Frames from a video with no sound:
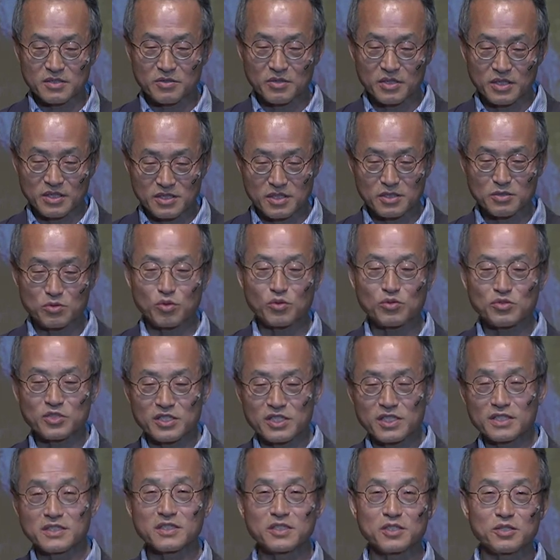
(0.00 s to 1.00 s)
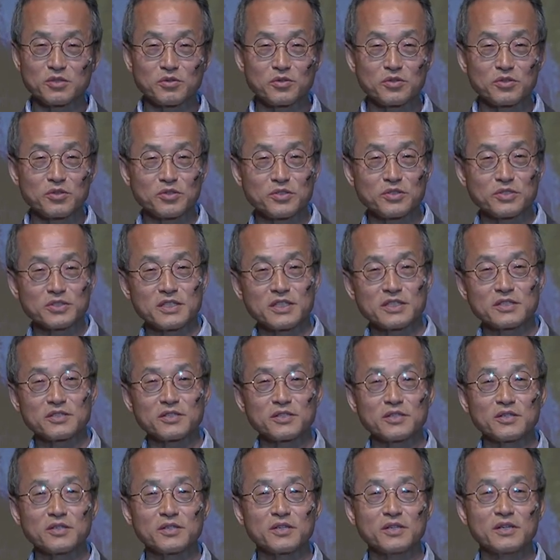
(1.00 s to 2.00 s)
굉장히 독실한
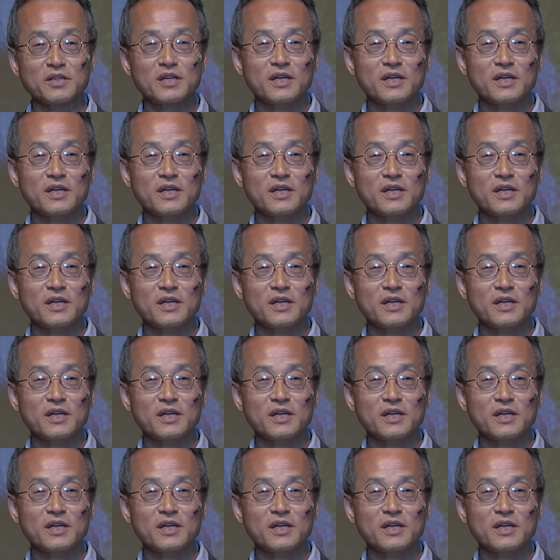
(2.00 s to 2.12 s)
기독교인이라서